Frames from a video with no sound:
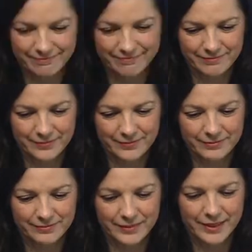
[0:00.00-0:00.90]
à Issoudun.
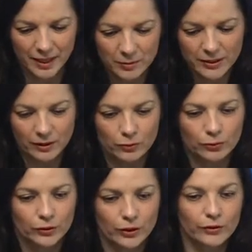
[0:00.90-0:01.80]
Très bien,
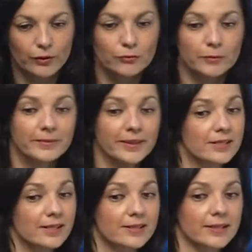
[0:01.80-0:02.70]
donc euh, neuf films
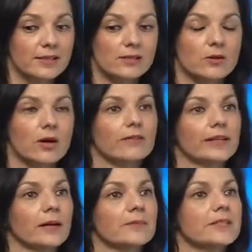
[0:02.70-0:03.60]
très intéressants
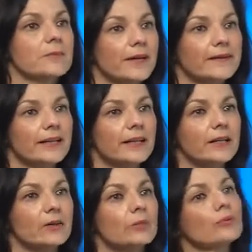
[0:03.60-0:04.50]
avec un petit
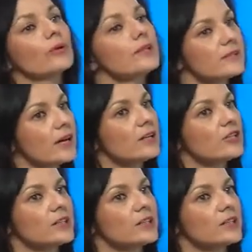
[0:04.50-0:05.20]
panel pour les âges